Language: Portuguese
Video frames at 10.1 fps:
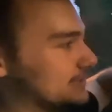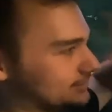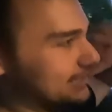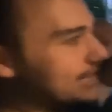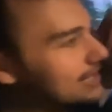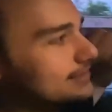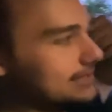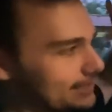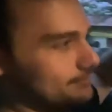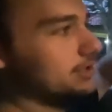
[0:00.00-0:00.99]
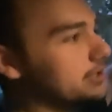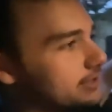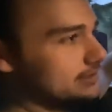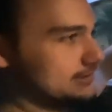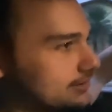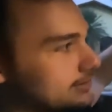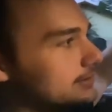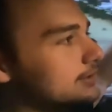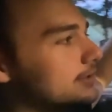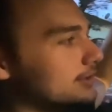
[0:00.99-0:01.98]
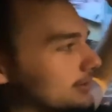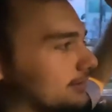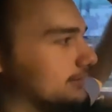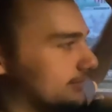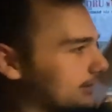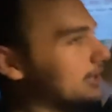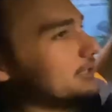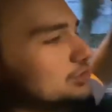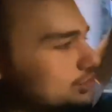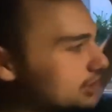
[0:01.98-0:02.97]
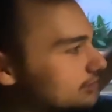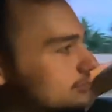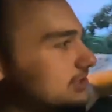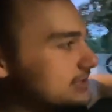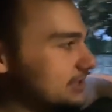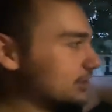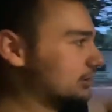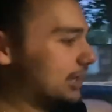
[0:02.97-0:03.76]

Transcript: Não, não, a gente, não, a gente chega, a gente chega no destino. É, a gente chega no destino.